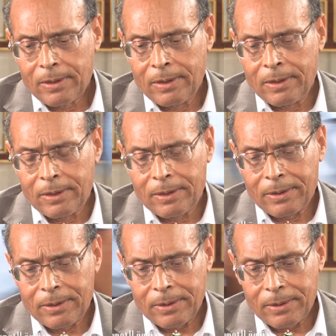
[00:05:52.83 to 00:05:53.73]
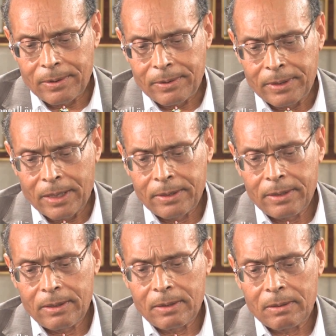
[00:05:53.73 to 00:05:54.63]
آه،
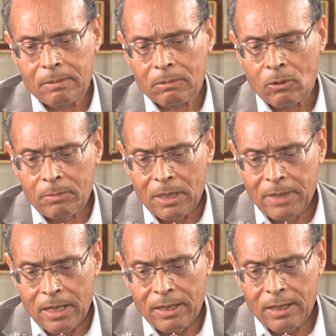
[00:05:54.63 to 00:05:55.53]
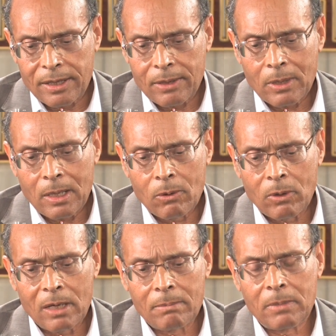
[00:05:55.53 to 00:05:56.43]
يعني قمنا بهذه الثورة
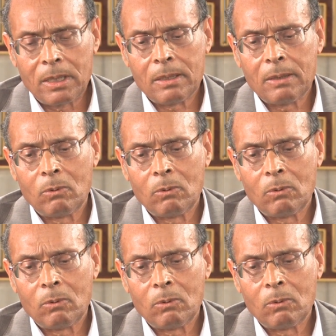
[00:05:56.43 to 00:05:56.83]
ولم